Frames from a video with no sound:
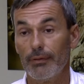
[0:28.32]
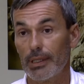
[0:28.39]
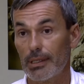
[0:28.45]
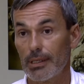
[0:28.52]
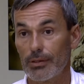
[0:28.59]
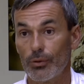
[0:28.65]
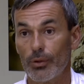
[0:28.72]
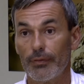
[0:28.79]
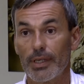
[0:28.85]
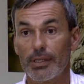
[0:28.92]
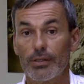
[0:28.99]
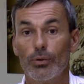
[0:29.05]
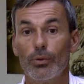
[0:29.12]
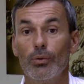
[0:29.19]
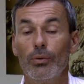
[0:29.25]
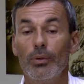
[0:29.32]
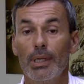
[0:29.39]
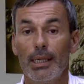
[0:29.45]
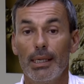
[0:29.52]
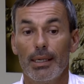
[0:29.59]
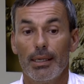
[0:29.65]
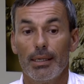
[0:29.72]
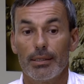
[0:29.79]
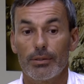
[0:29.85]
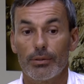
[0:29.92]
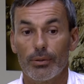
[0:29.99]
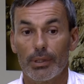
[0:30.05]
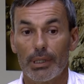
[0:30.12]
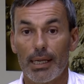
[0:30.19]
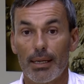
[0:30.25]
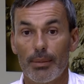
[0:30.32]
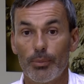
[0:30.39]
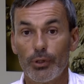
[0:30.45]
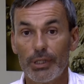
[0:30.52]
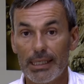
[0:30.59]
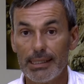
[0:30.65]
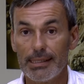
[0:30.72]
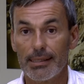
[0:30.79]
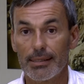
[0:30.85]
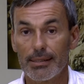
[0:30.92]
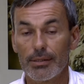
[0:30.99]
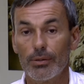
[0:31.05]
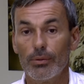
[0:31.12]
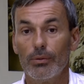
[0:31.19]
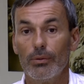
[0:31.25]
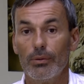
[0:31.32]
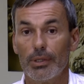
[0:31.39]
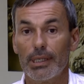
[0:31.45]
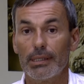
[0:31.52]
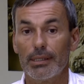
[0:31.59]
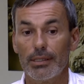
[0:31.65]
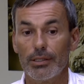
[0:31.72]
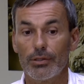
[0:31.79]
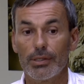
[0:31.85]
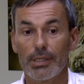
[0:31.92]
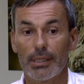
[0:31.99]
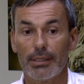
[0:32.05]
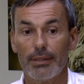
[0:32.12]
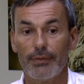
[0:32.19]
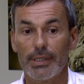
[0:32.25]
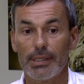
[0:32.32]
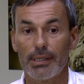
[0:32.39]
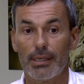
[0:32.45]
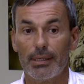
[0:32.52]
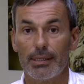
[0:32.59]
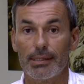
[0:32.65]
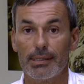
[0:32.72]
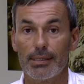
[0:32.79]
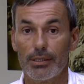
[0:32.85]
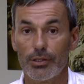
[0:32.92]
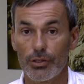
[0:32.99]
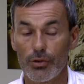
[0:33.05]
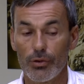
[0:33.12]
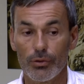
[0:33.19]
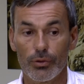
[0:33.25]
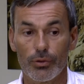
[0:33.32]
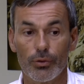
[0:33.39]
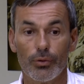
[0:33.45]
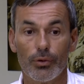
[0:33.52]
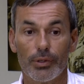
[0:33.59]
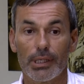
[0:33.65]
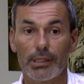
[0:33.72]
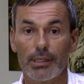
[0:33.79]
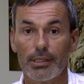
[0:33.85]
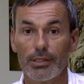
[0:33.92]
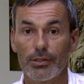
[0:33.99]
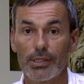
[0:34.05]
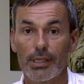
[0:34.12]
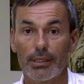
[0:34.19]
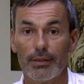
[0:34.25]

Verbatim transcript: avec Dassault Aviation, sur de la modélisation en intelligence artificielle, sachant que intelligence